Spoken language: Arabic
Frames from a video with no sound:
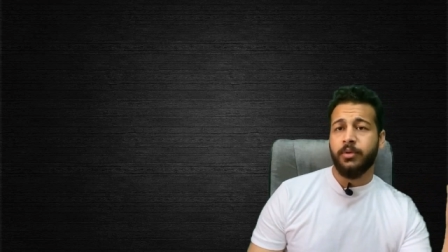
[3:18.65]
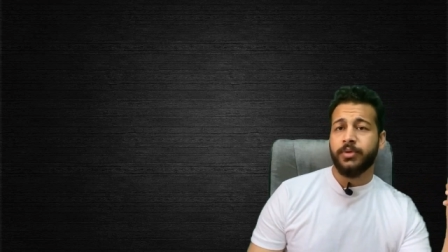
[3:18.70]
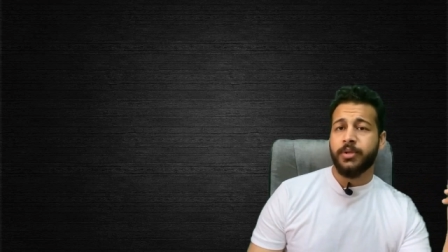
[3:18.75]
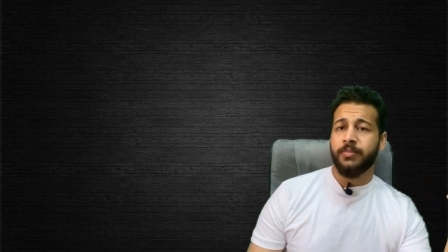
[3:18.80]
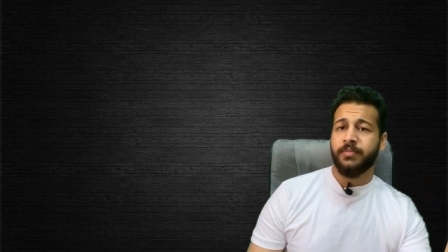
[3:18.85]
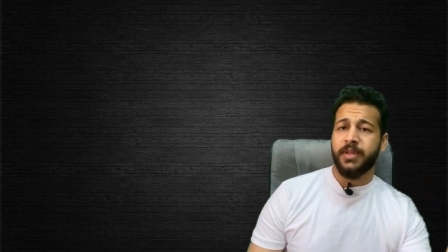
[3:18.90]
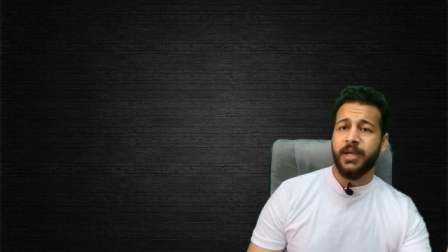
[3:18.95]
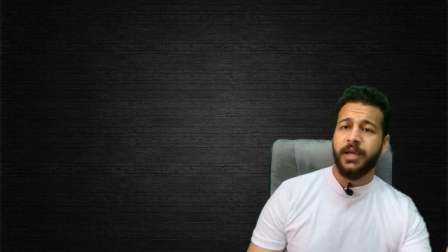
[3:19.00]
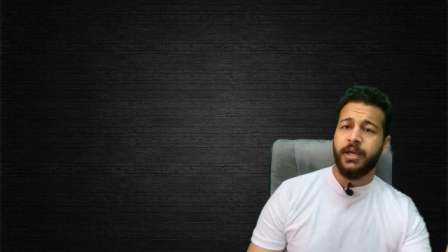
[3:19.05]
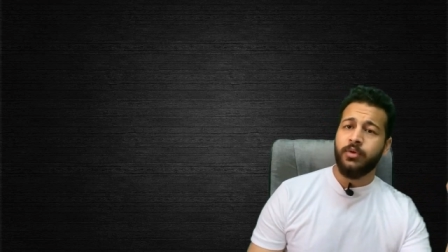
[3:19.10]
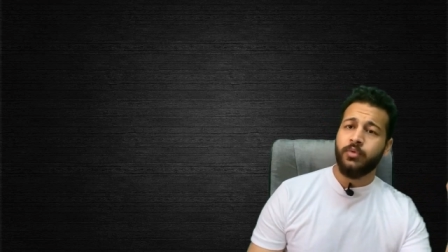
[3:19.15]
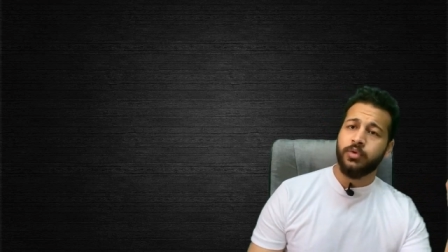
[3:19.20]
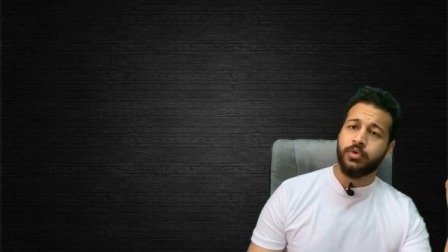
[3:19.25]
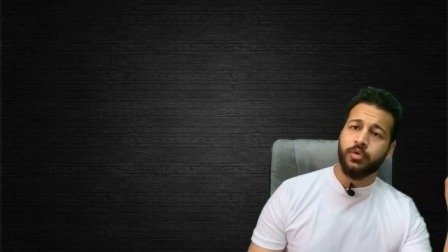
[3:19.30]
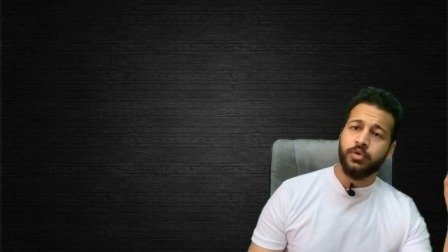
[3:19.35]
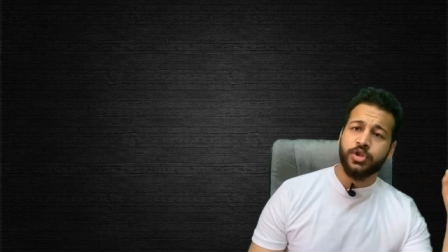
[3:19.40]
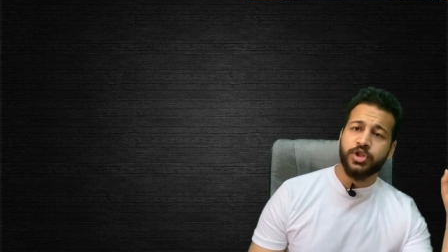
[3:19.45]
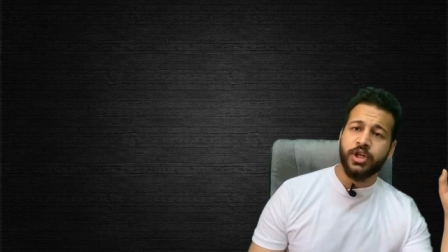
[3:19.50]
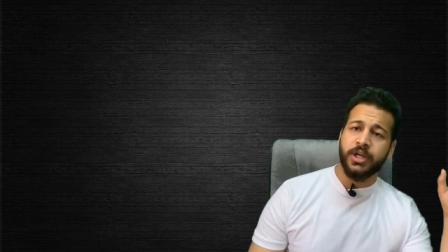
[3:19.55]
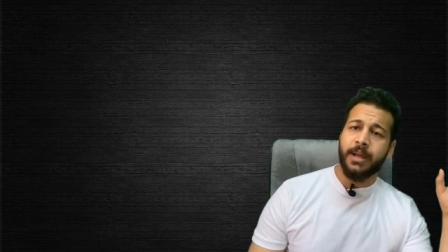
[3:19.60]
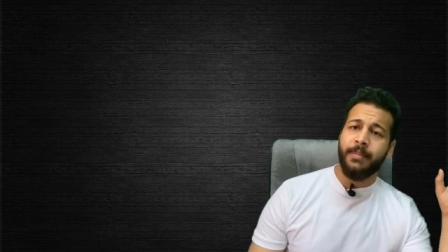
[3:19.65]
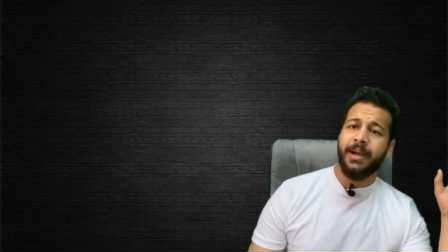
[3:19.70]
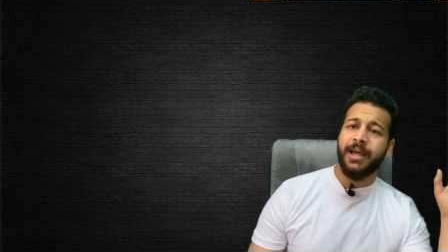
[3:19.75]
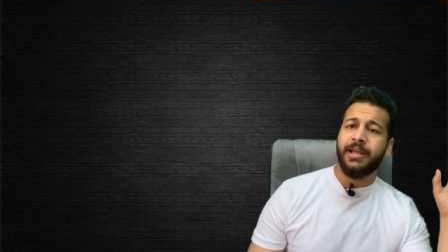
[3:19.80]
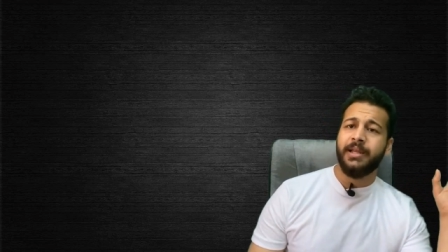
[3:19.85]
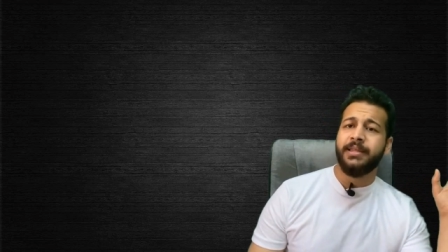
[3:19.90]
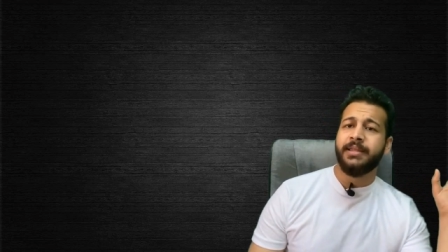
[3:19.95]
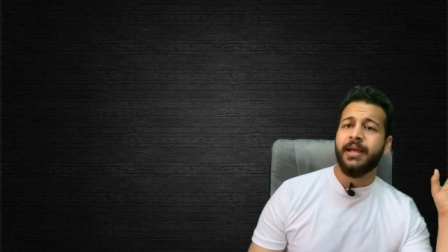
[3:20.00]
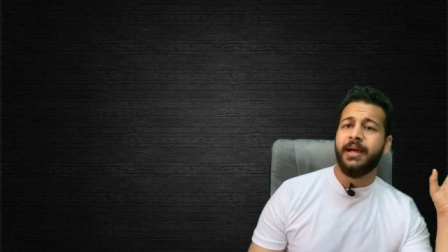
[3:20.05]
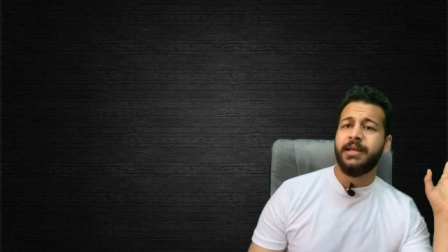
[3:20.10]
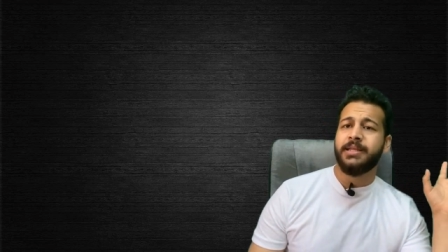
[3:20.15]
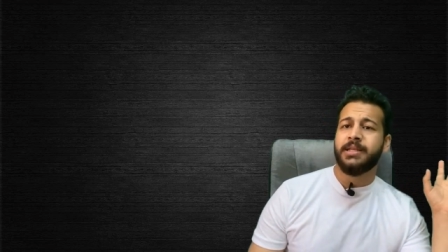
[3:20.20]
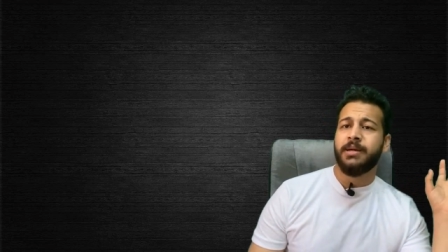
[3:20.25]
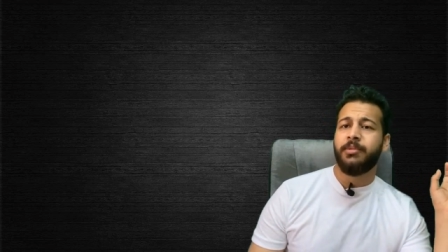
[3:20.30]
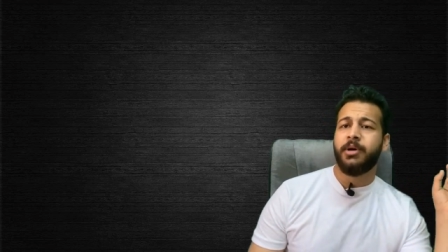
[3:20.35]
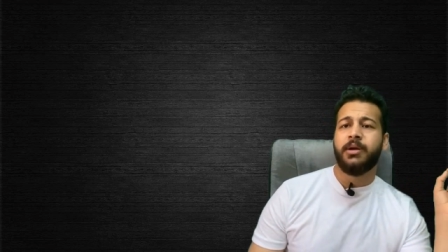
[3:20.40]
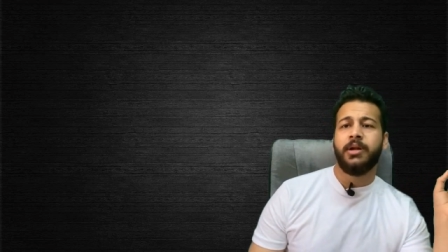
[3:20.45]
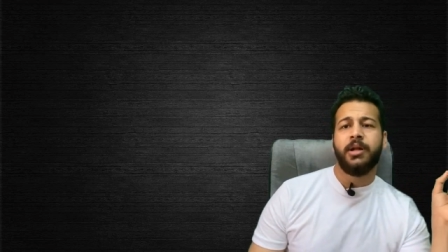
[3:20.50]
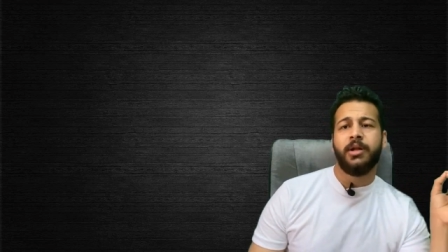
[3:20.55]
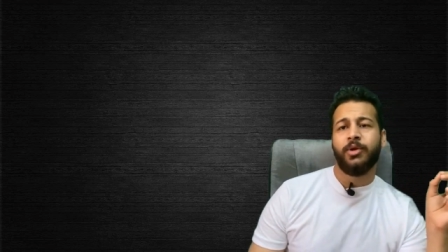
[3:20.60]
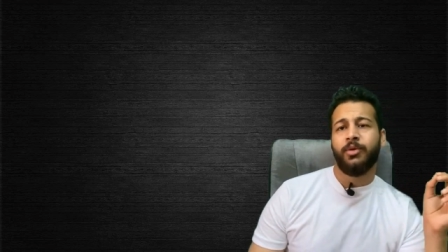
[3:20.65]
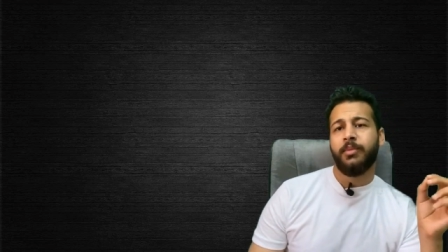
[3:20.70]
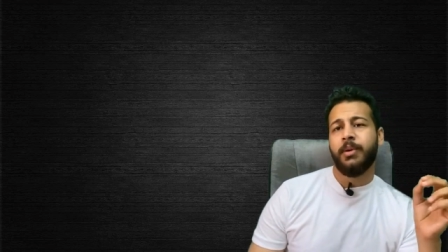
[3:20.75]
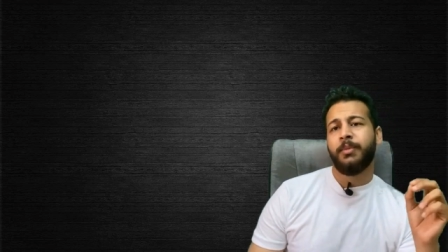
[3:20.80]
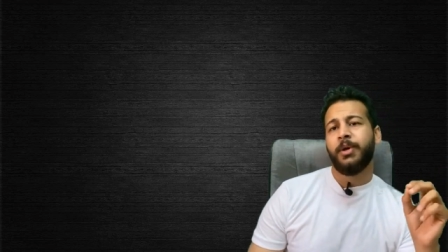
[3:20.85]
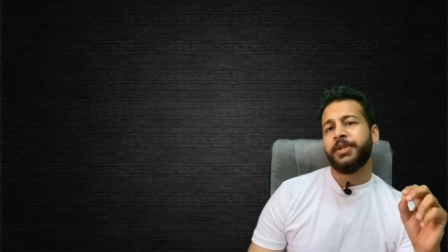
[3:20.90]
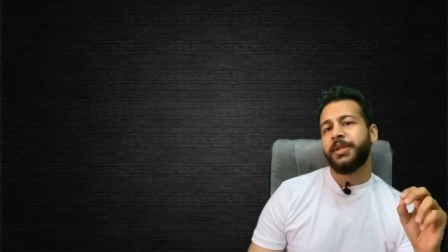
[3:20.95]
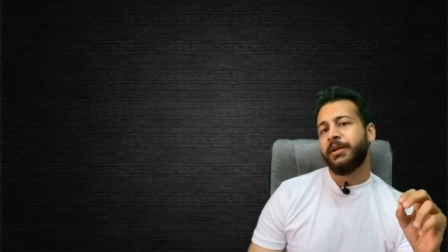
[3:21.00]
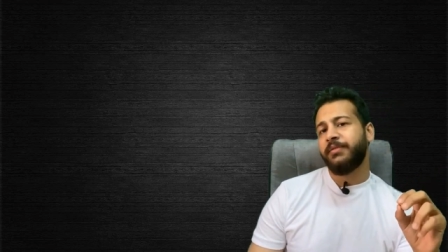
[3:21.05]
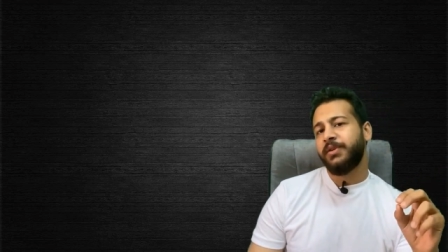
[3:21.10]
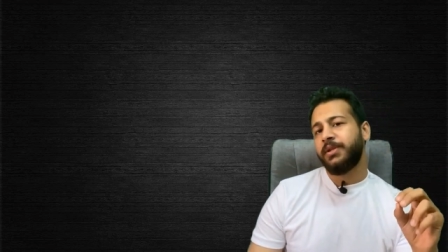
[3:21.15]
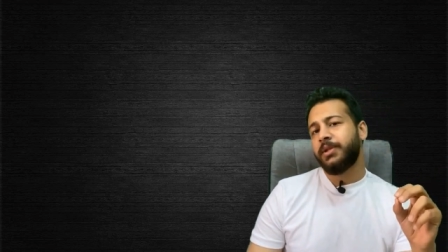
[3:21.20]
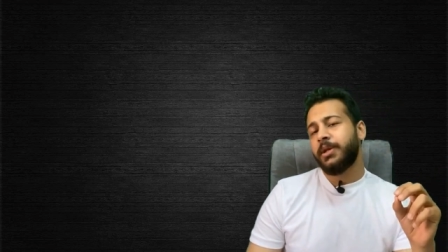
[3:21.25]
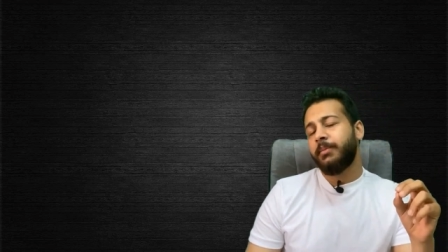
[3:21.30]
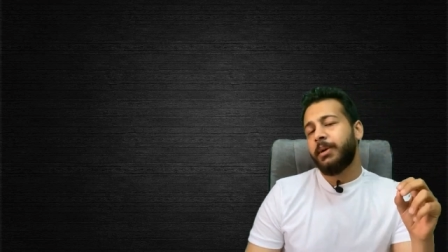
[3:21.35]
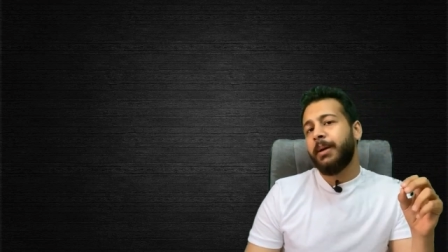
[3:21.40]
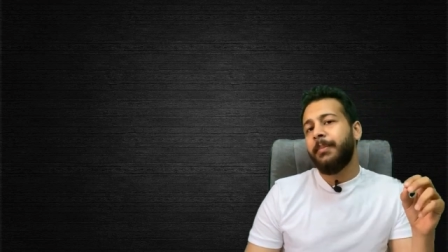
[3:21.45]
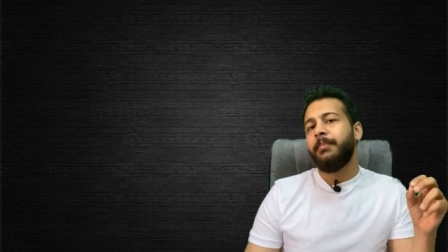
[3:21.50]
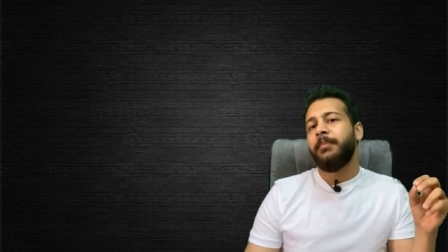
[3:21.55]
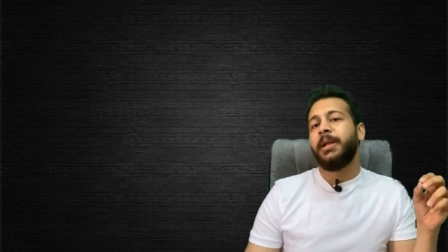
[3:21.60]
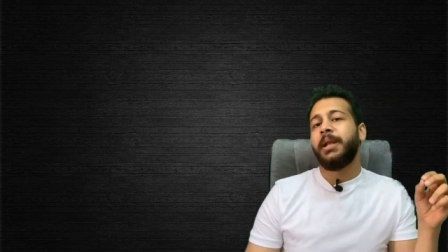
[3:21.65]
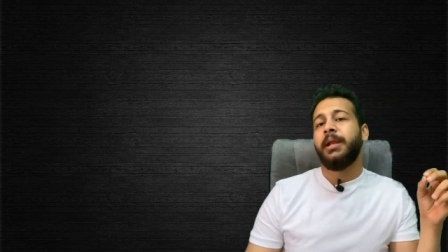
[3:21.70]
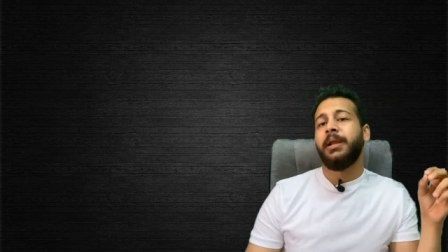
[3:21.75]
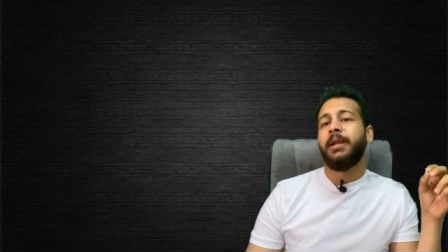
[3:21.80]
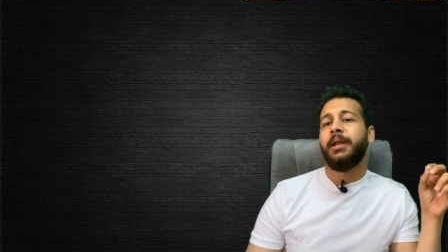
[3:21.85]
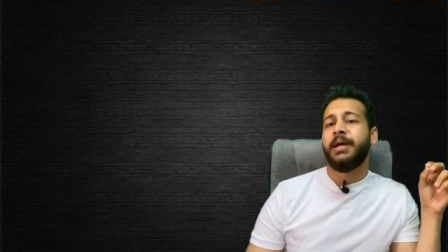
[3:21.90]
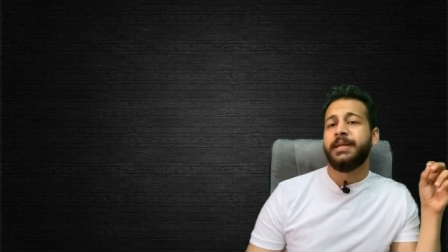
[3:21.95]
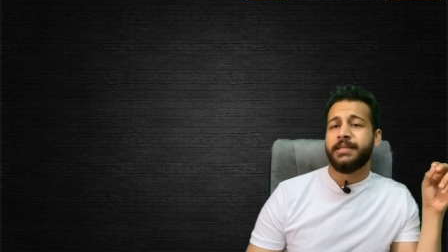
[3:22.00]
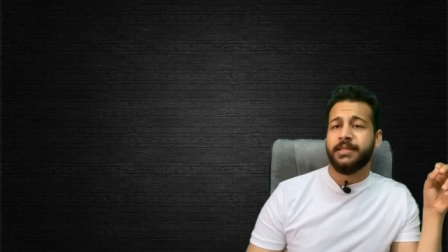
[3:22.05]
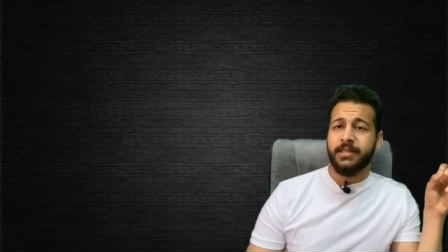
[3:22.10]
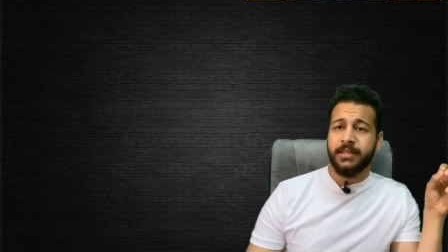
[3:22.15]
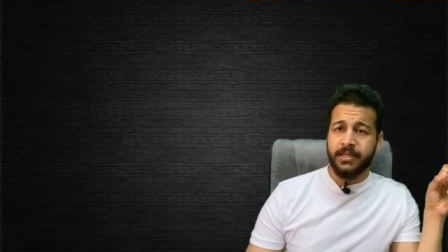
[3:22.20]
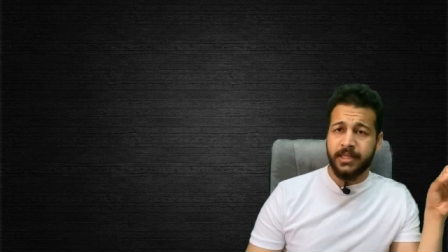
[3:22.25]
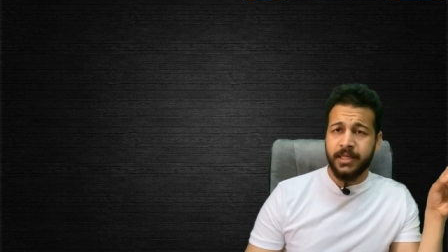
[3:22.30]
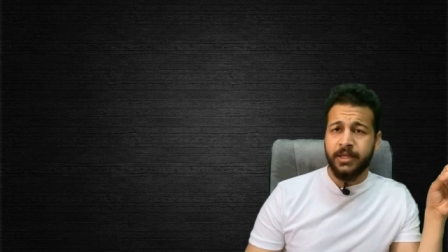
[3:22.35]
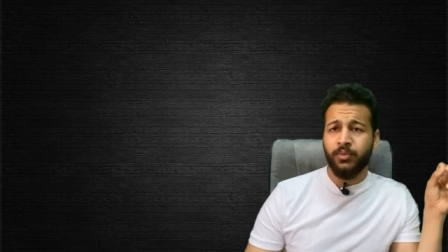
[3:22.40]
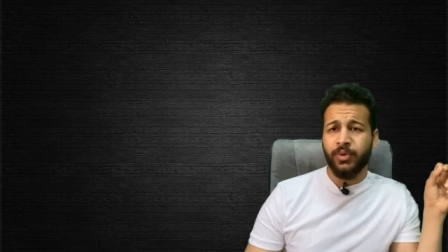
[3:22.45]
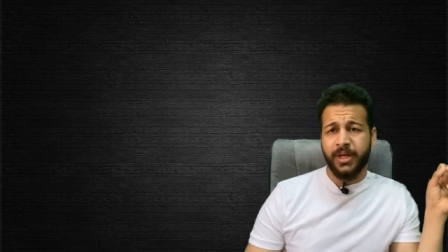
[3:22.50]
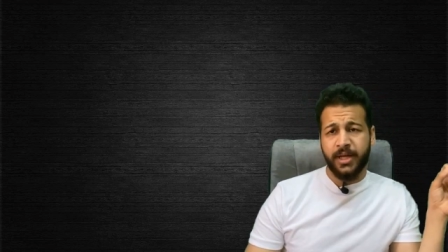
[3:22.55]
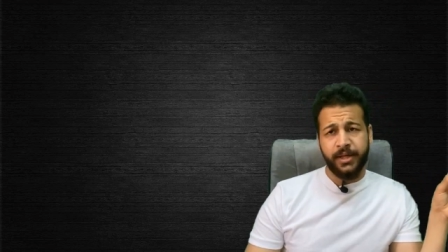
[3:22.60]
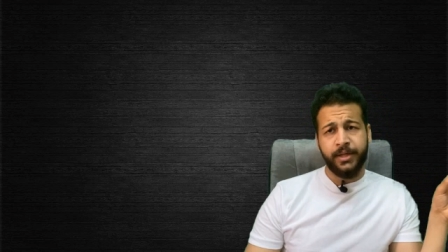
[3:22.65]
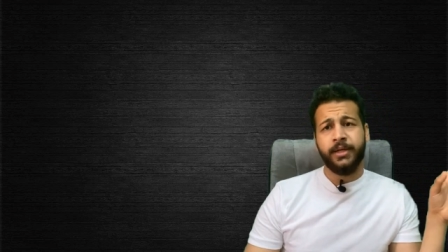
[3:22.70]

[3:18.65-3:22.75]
وتمتحن وتخش الجامعه اللي انت عايزها بره لان هم معترفين طبعا بالاس اي تي